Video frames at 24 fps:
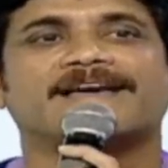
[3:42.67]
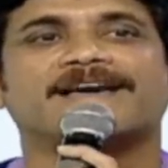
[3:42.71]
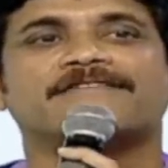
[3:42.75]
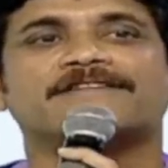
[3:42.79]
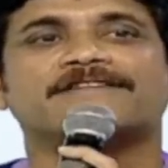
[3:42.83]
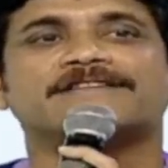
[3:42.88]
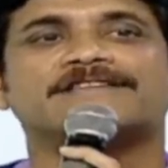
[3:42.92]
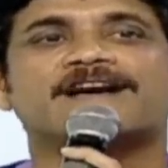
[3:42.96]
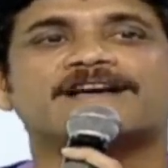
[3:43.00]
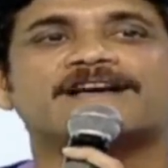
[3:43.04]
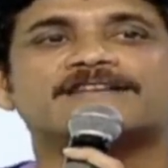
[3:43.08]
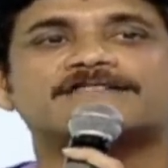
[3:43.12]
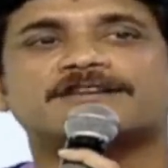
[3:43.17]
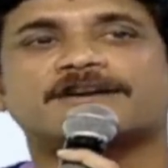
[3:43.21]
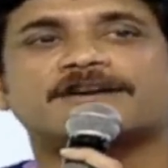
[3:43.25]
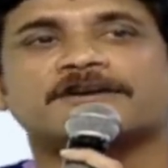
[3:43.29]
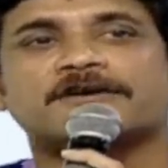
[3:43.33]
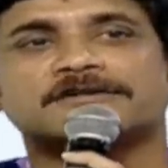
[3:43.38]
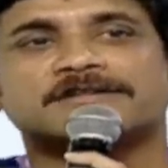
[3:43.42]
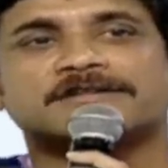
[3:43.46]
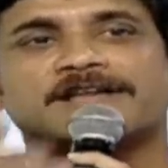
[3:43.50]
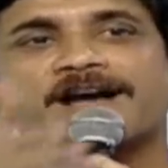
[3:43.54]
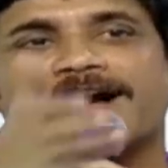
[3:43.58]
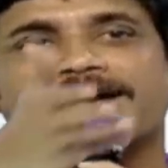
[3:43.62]

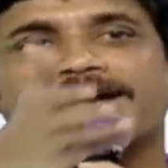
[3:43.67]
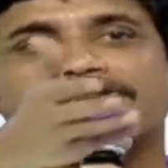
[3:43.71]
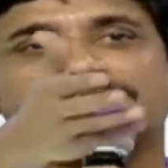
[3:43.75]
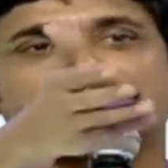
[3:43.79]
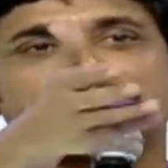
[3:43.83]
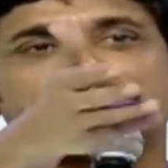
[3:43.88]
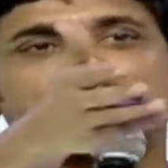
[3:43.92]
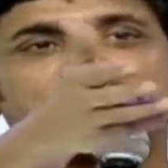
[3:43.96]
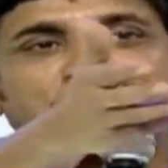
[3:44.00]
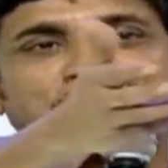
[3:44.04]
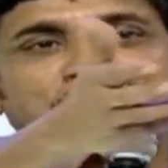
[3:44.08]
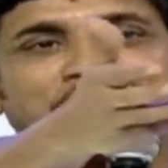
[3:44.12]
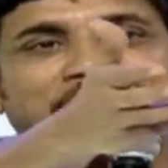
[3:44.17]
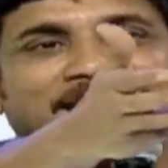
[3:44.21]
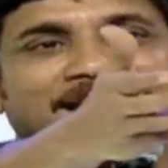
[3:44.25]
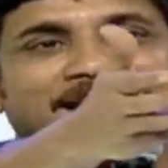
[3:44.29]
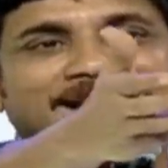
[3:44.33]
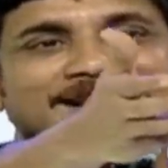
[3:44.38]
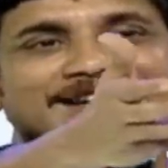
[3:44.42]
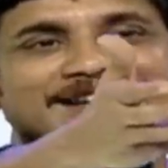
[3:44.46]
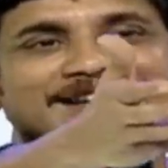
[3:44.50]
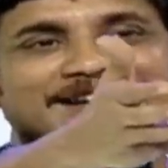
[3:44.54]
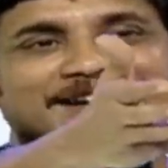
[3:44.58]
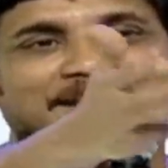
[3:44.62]
దేవదాస్లో దాసు
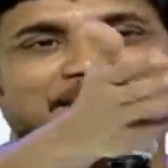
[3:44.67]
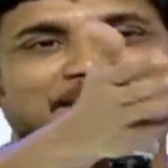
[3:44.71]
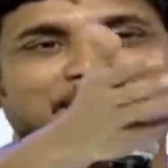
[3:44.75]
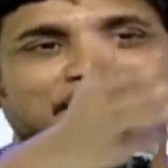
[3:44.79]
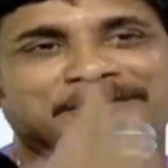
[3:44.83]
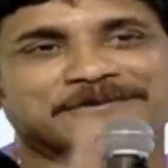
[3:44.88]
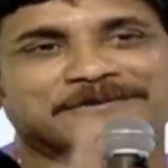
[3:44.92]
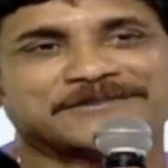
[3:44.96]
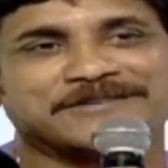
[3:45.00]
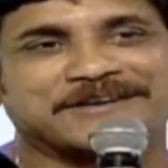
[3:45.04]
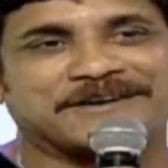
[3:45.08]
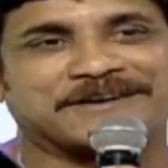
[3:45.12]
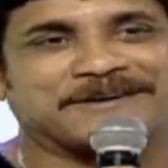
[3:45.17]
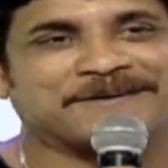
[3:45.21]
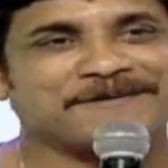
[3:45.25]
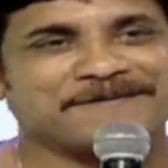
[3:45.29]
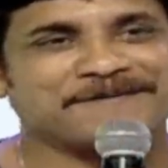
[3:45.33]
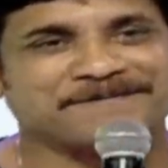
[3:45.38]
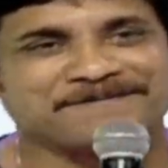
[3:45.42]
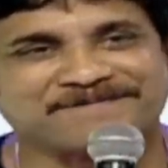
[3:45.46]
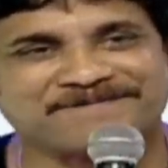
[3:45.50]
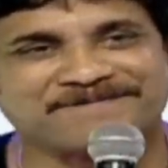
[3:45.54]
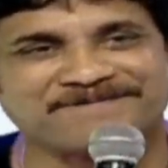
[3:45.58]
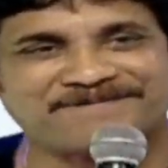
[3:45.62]
నాని ఇక్కడికి వచ్చారు
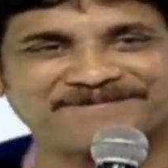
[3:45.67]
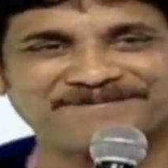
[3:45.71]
